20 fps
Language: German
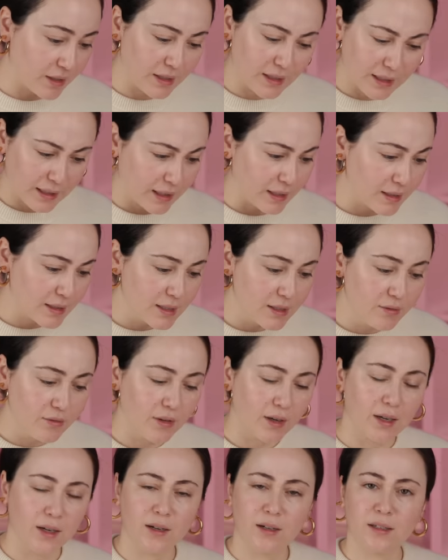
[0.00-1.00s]

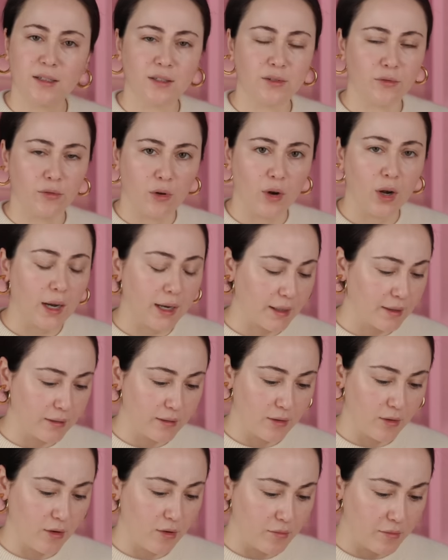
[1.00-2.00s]
kreativer, nicht
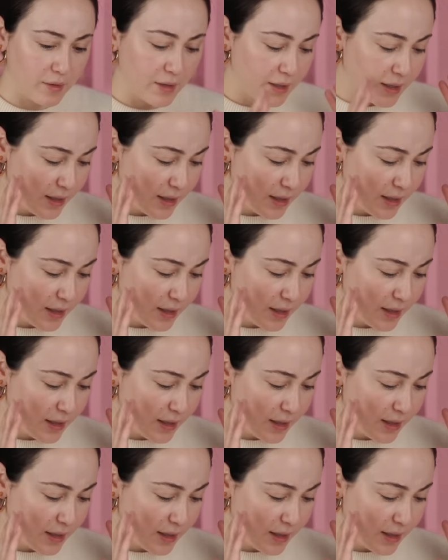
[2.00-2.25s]
voreingenommen.